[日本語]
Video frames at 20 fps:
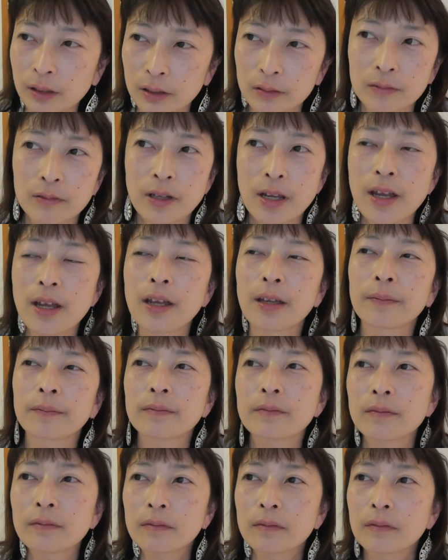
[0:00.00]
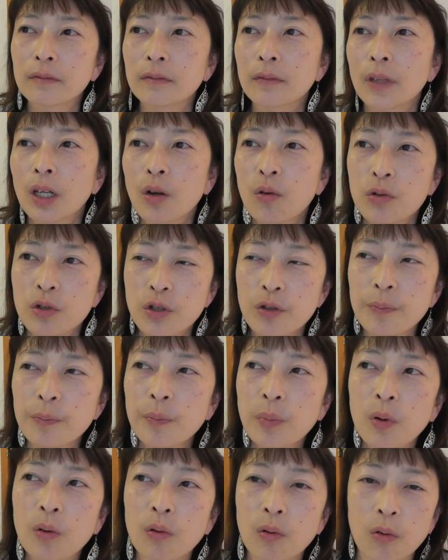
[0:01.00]
たので50
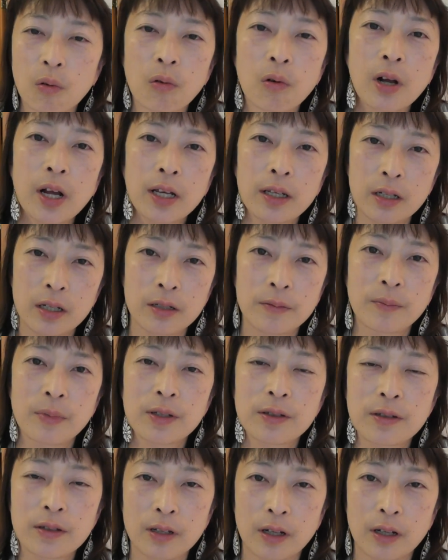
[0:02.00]
本を5回やりまし